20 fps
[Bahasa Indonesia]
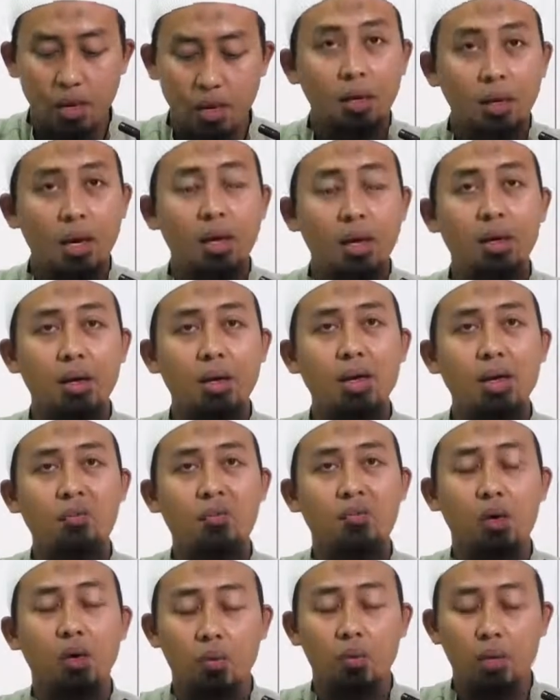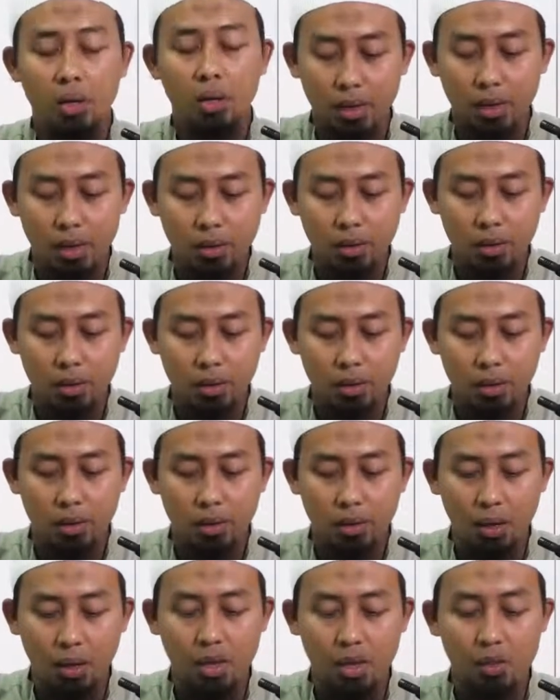kana yarfa'u
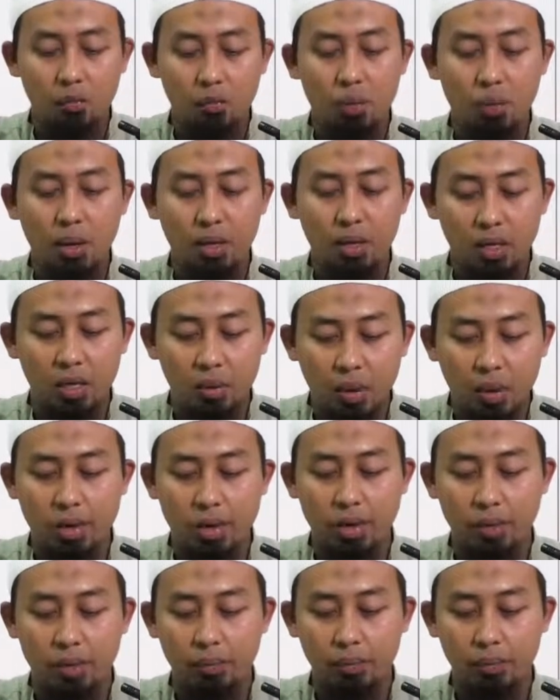yadayhi hadwa mankibai